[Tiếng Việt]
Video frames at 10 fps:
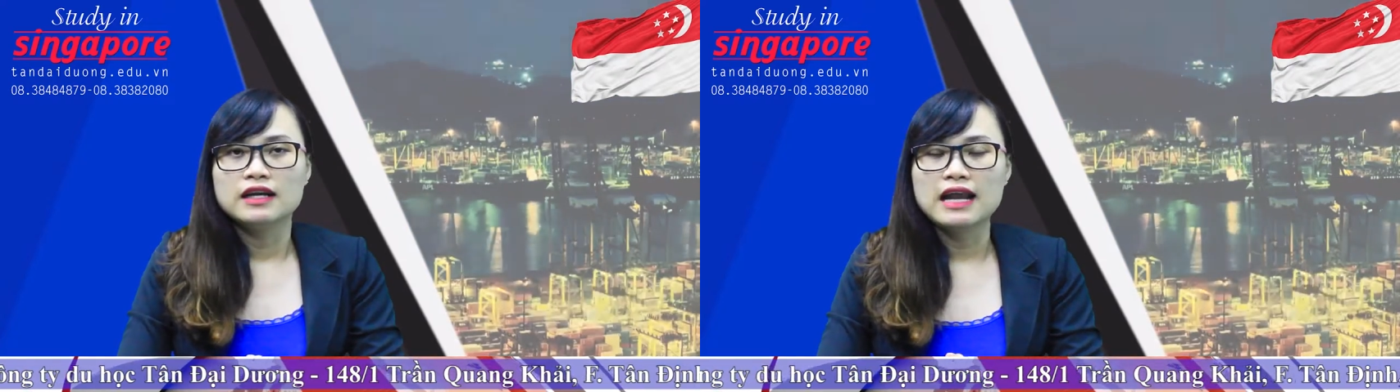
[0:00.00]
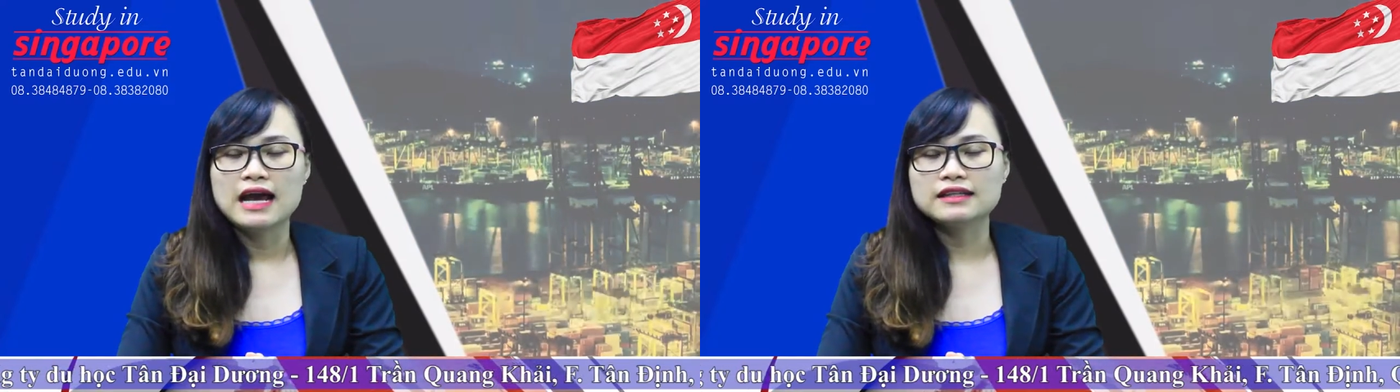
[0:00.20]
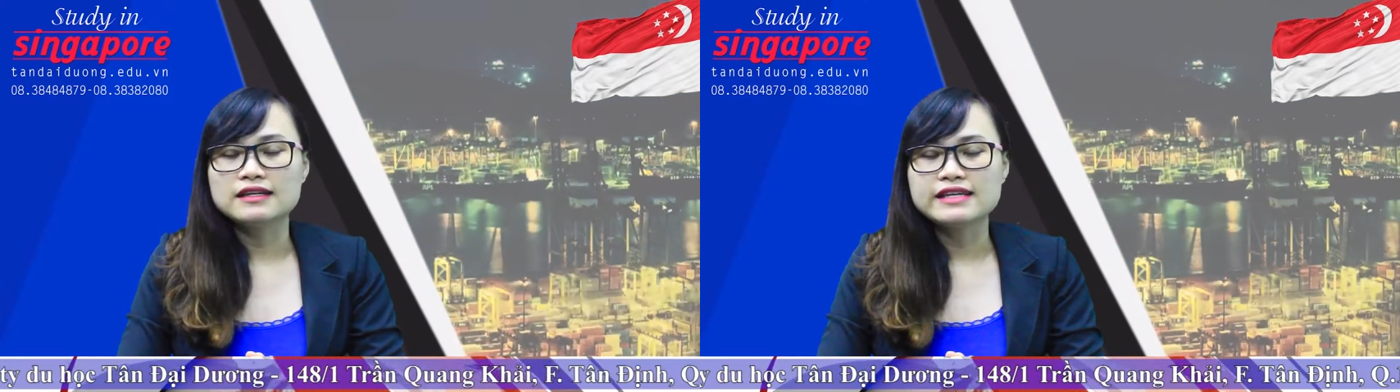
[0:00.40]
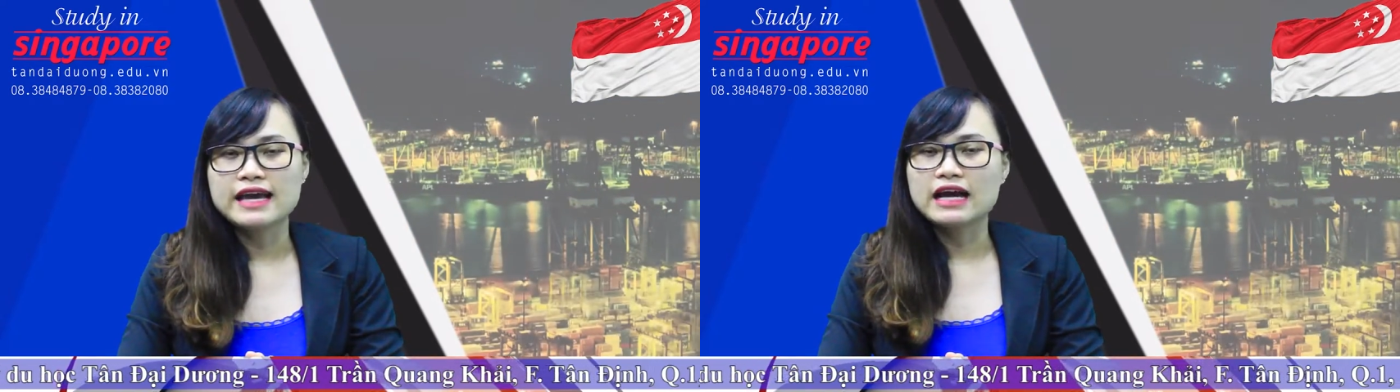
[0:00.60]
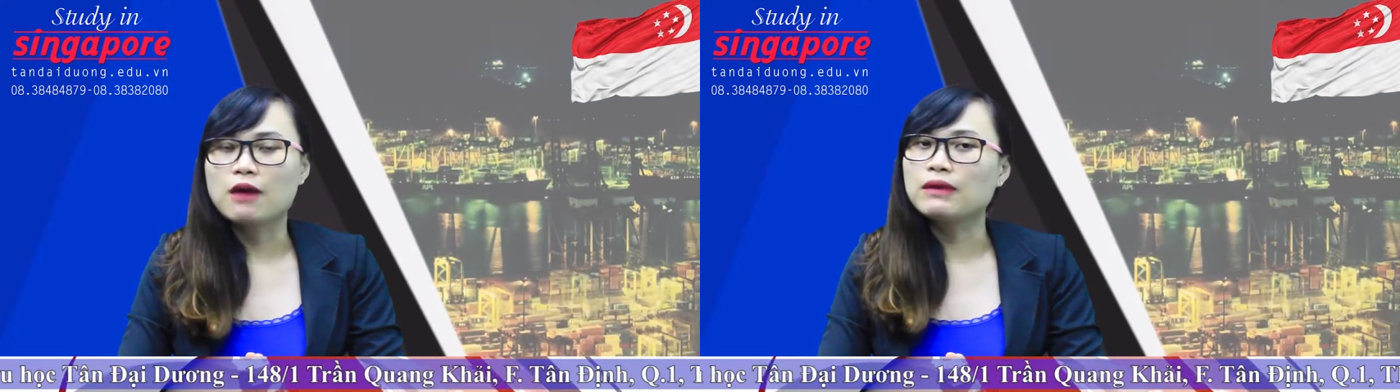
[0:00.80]
là thời
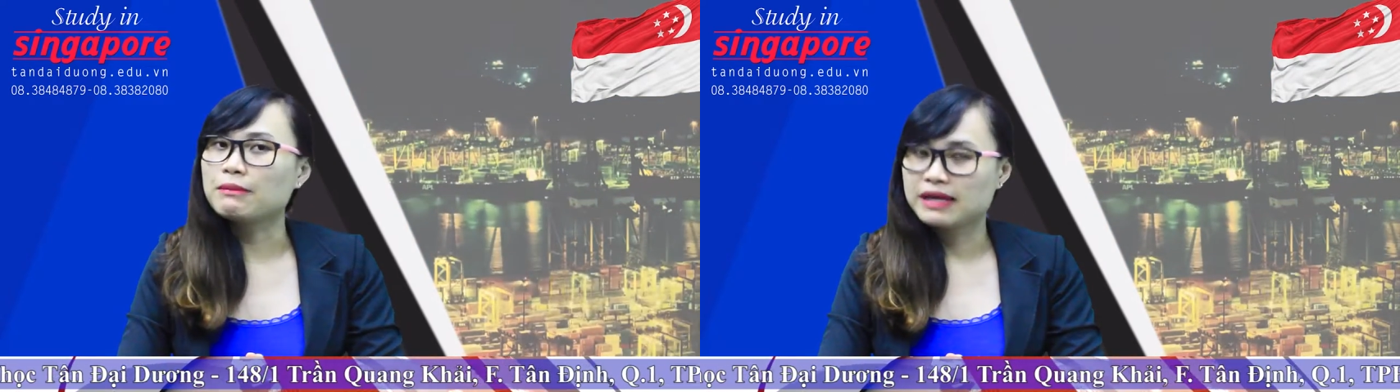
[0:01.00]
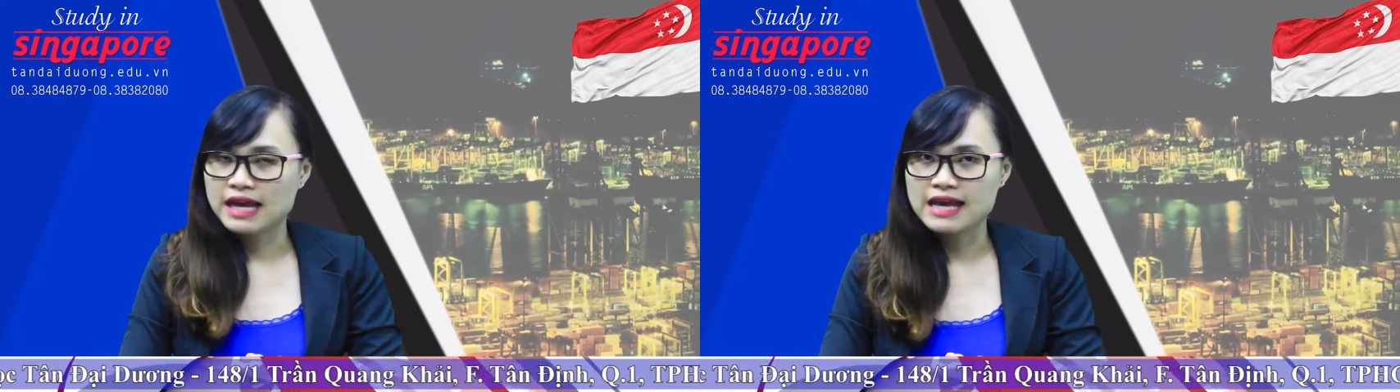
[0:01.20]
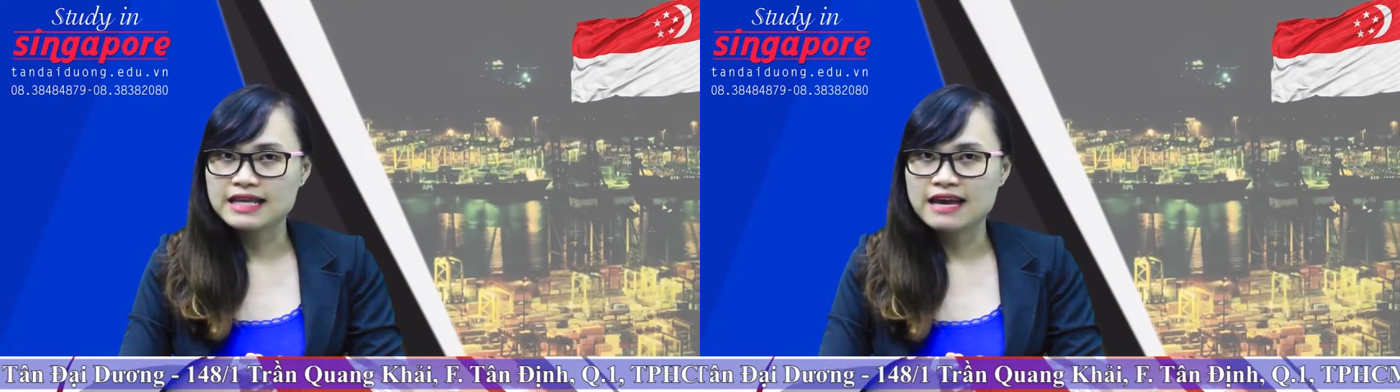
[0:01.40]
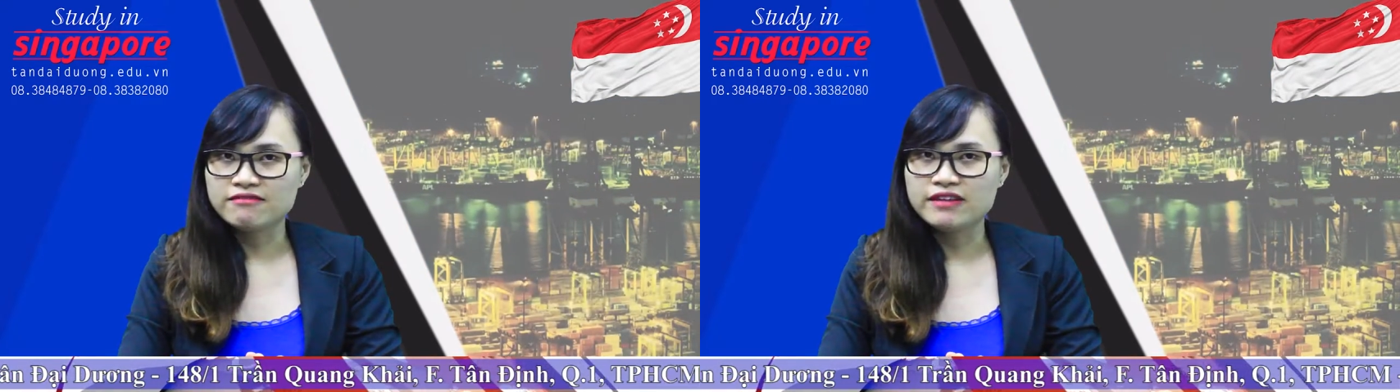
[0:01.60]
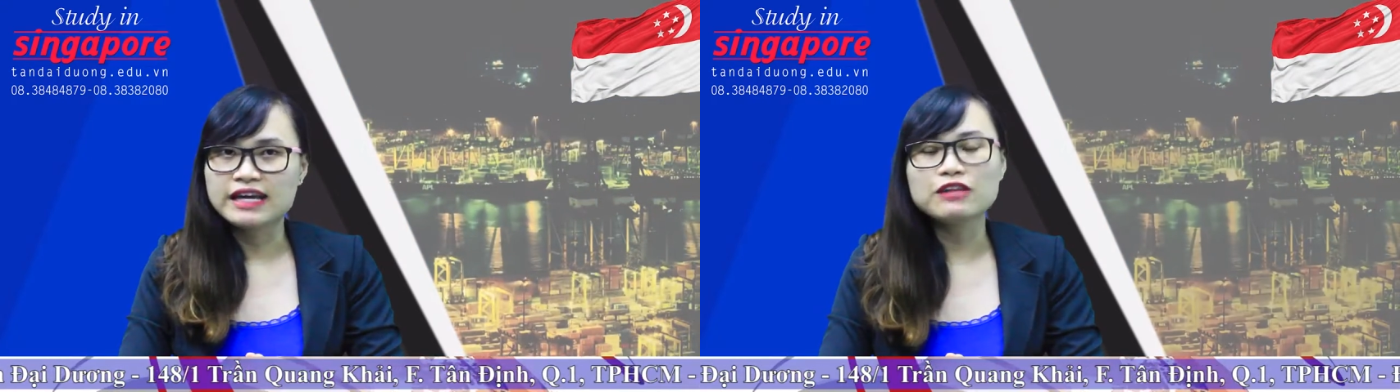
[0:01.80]
gian học là 12
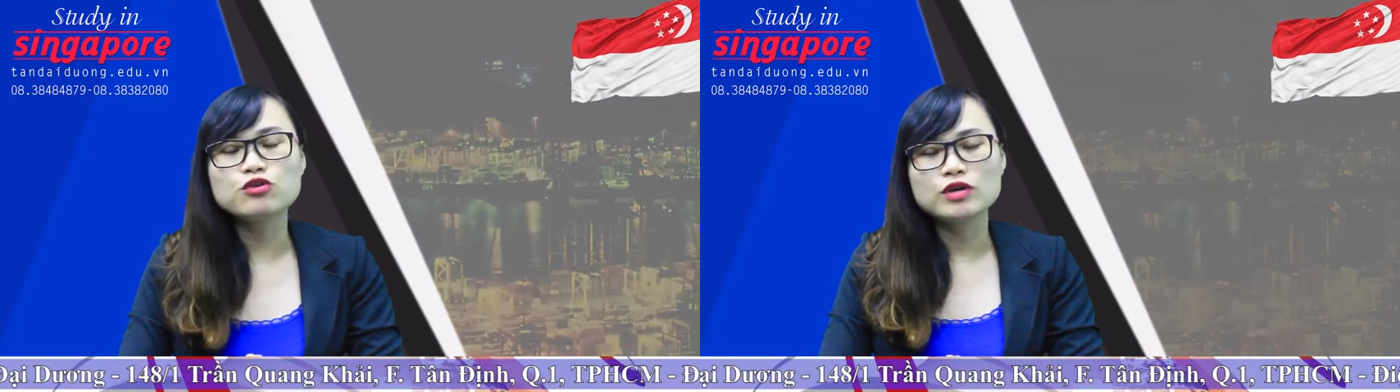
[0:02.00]
tháng với các